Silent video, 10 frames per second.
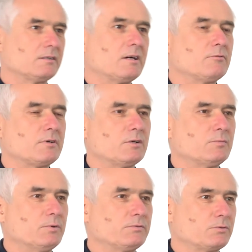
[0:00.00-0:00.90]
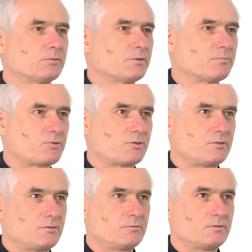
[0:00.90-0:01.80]
nauka o powtórnym
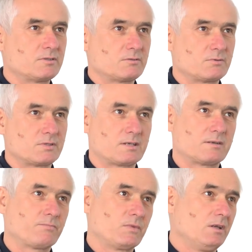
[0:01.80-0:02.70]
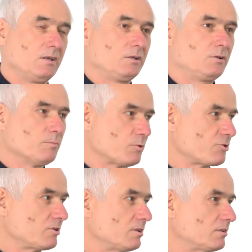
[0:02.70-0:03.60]
przyjściu Jezusa. I to
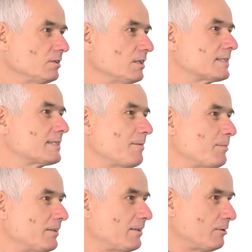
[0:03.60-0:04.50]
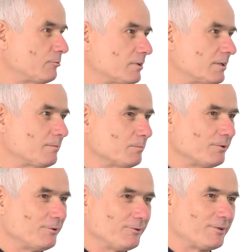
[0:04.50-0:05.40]
może nie tyle sama nauka,
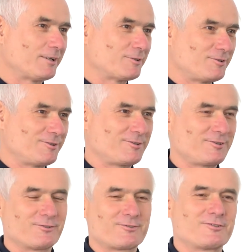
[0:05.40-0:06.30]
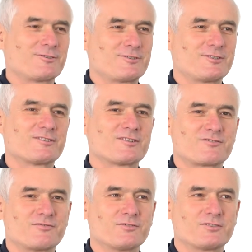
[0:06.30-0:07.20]
bo ona gdzieś oczywiście
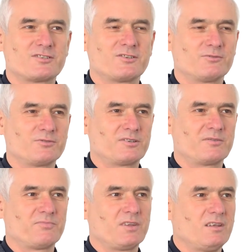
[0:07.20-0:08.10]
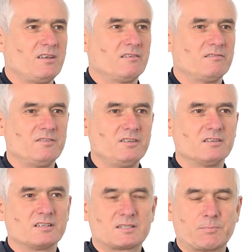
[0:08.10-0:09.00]
też funkcjonuje w
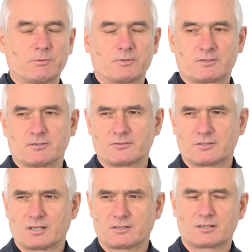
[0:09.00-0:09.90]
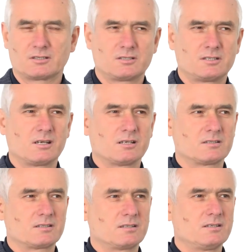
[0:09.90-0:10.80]
innych społecznościach
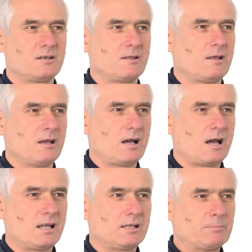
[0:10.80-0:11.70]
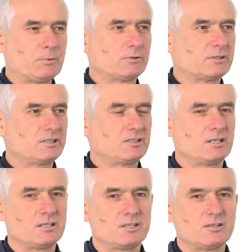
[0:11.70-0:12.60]
chrześcijańskich, ale
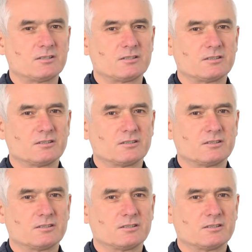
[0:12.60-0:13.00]
podkreślenie